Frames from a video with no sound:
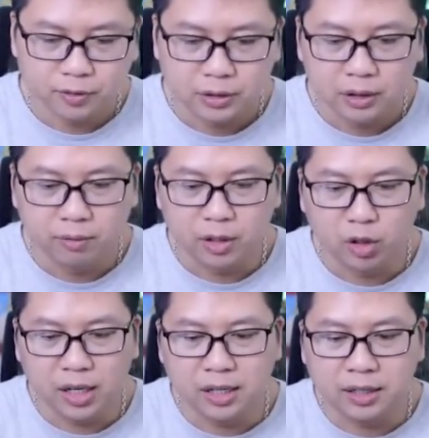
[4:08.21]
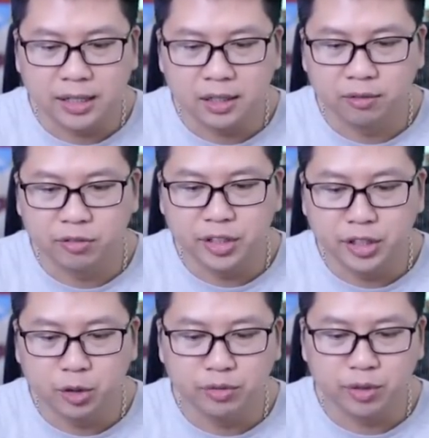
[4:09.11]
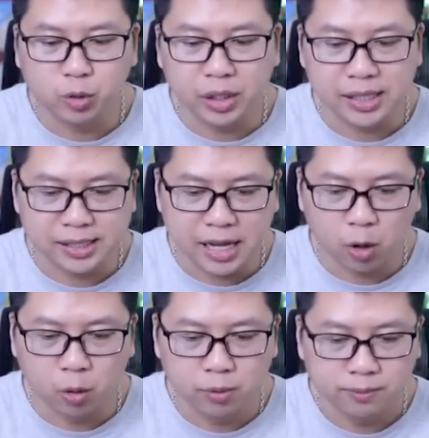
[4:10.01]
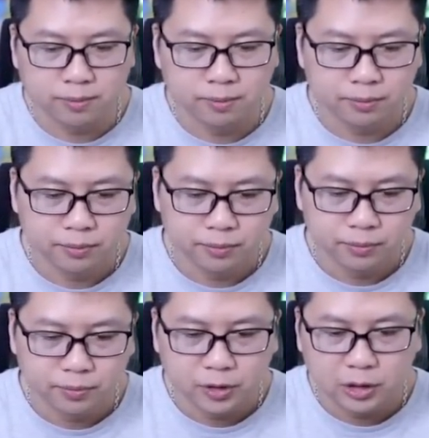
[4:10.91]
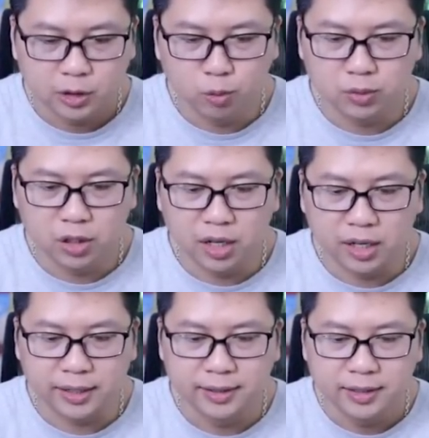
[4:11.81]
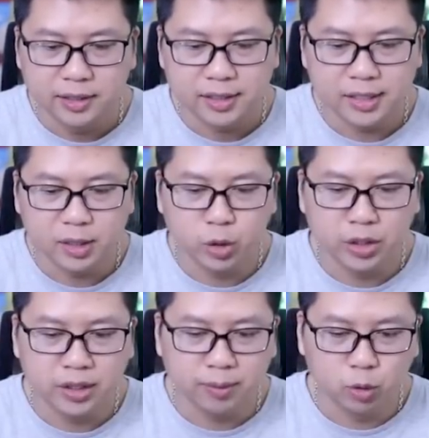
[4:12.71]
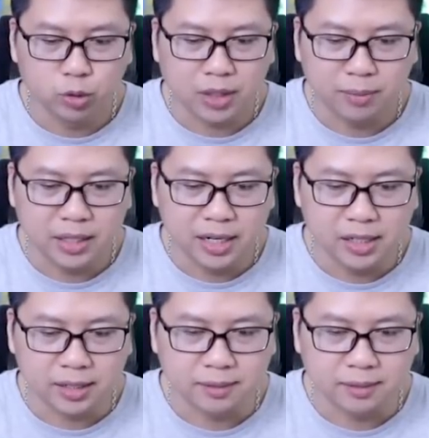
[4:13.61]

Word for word: và nó lại được kết hợp với nhiều đơn vị quân khác nhau thủng tường này thì queen tiếp tục sang bên đây này